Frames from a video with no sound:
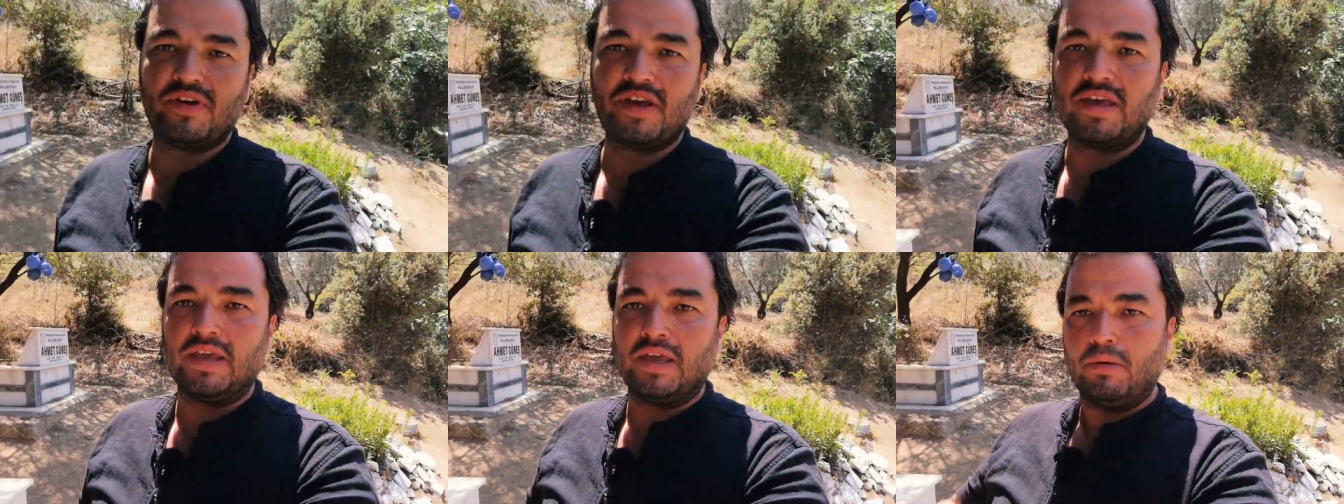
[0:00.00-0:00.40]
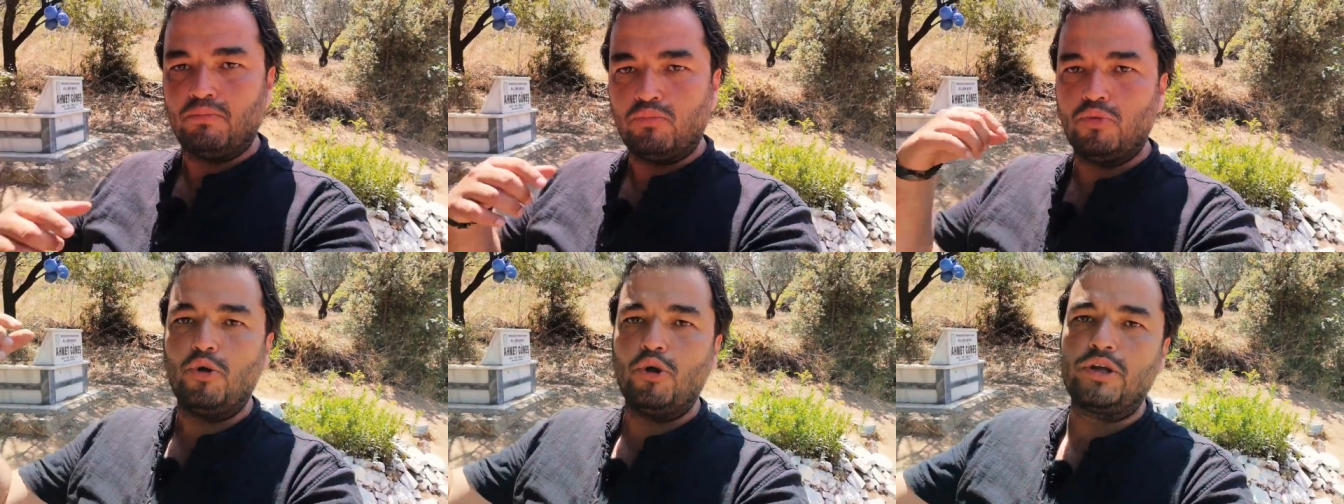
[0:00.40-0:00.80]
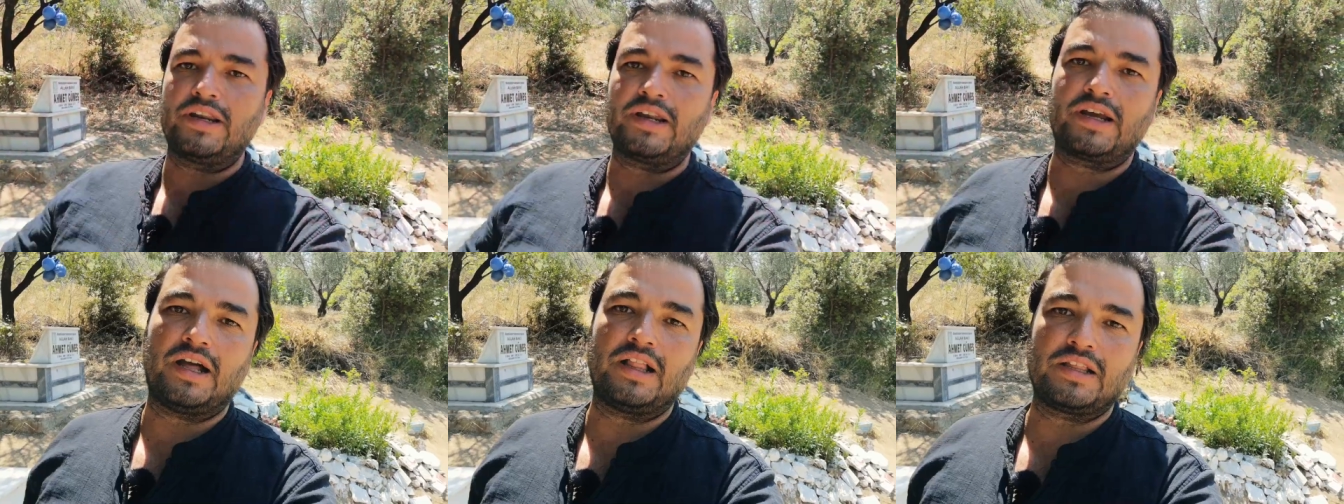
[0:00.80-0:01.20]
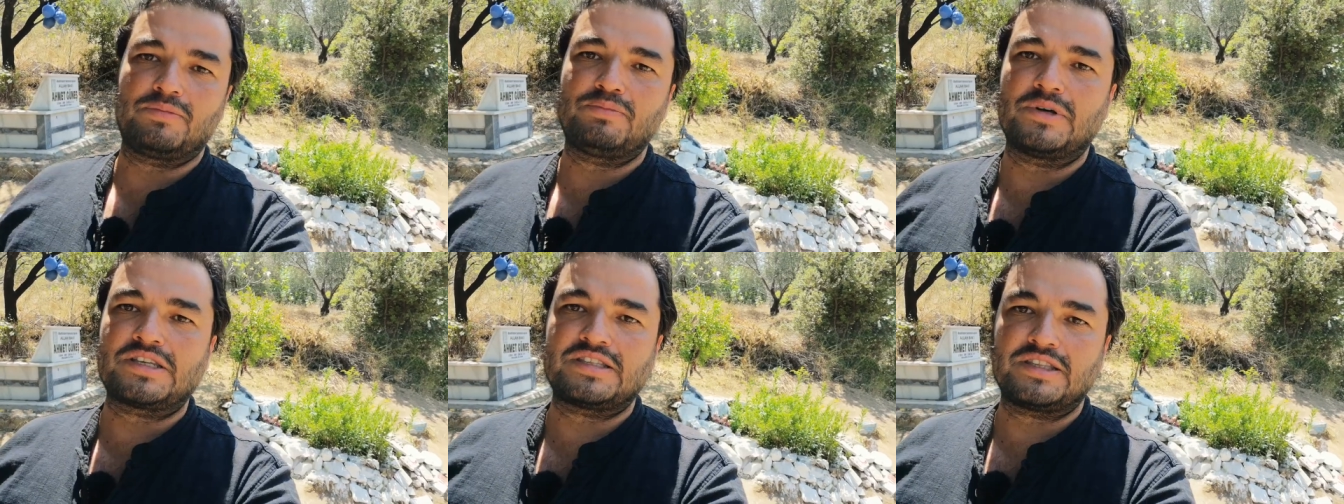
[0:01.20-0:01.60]
ve bu bölgenin
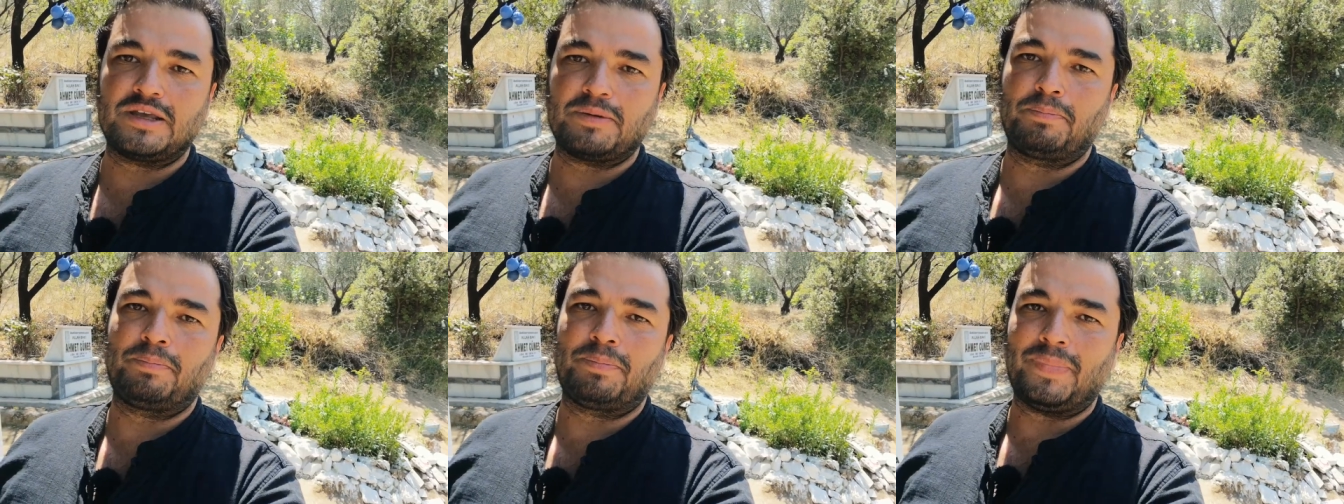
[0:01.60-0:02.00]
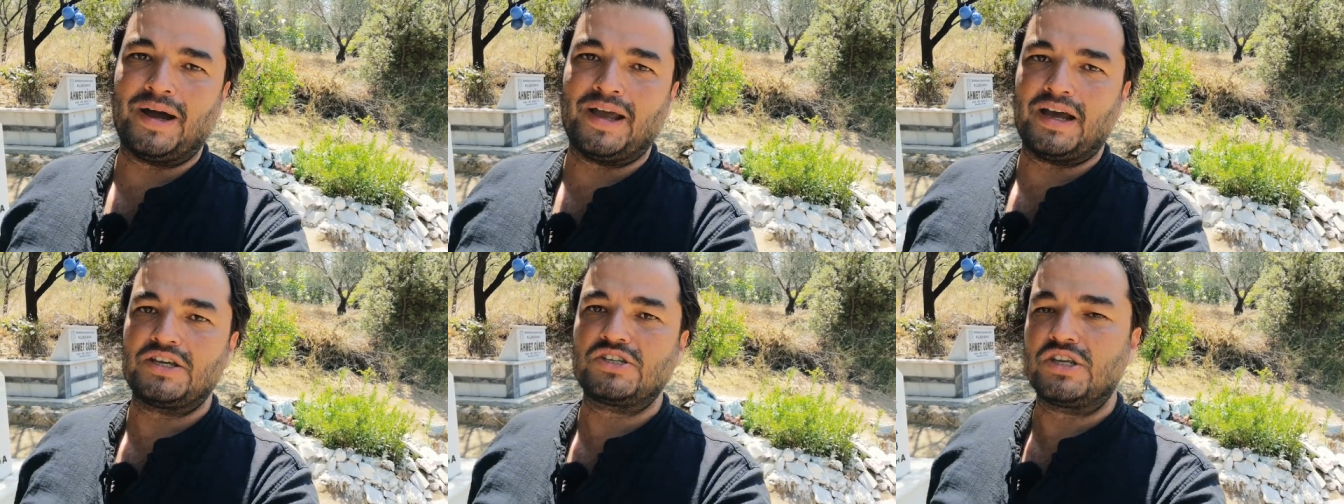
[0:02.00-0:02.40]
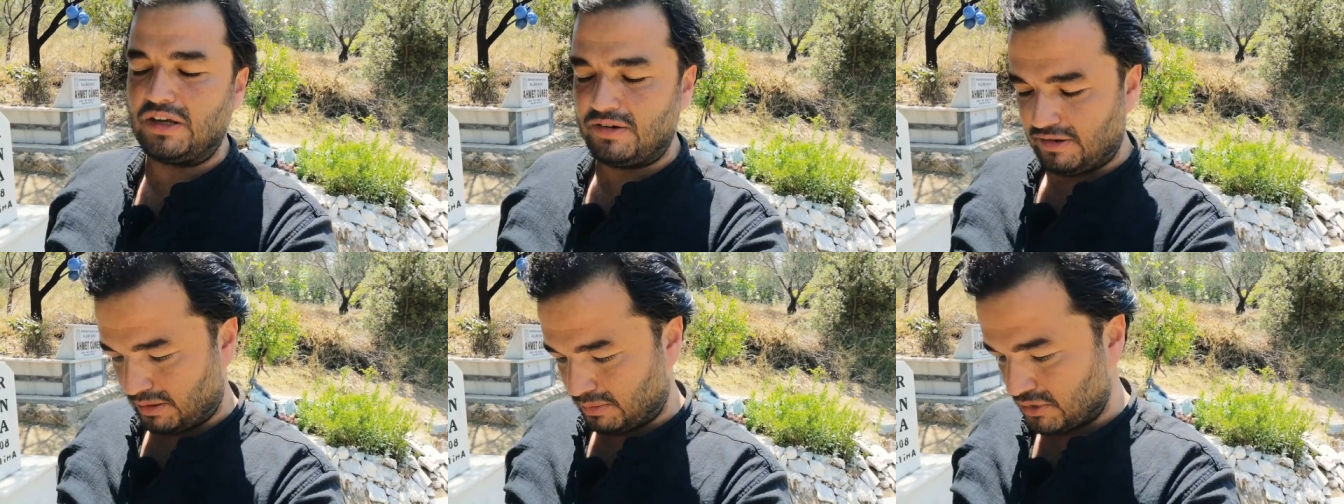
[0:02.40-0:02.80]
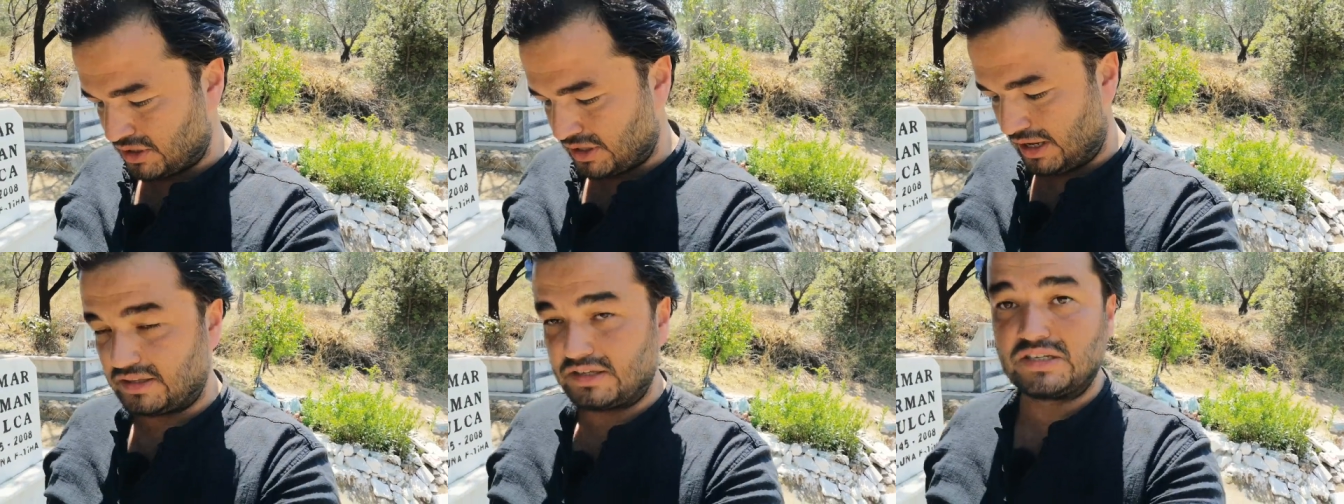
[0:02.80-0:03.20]
kalkınmasında bayağı şeyi
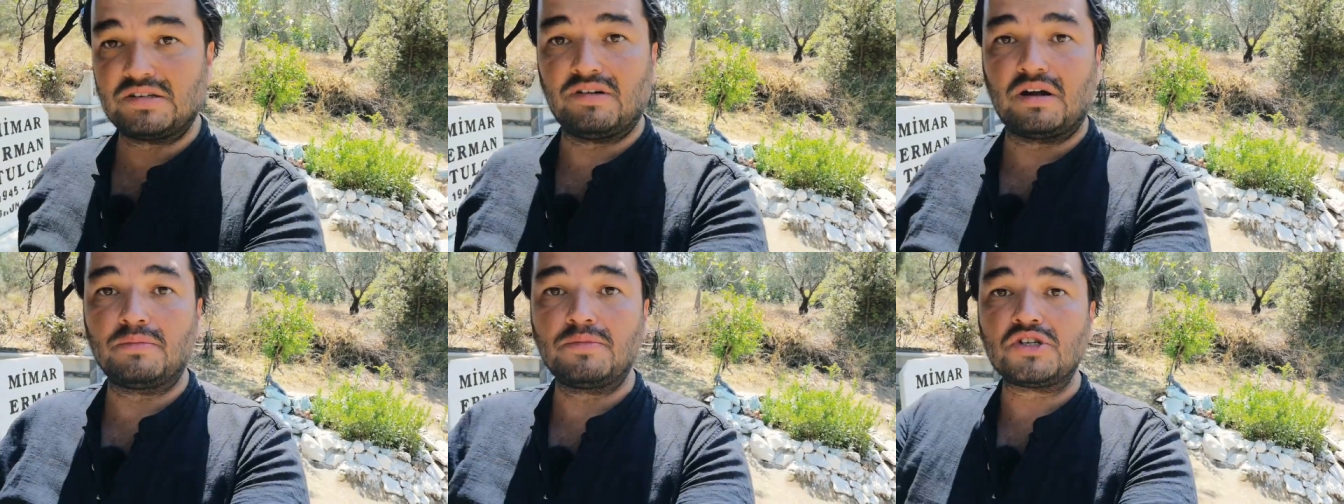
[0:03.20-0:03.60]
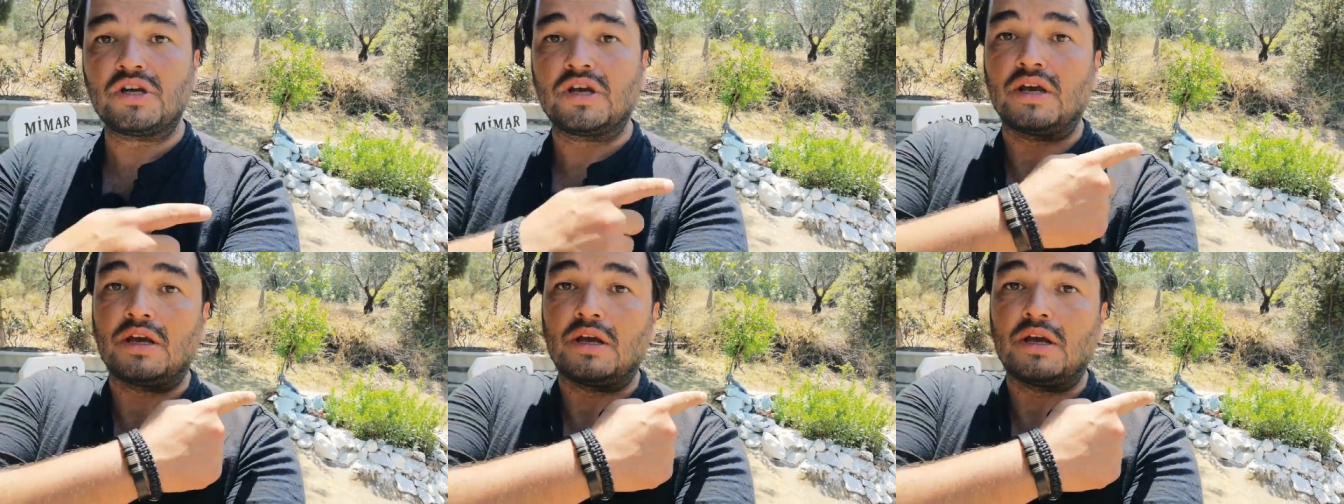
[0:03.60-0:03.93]
varmış, etkisi varmış.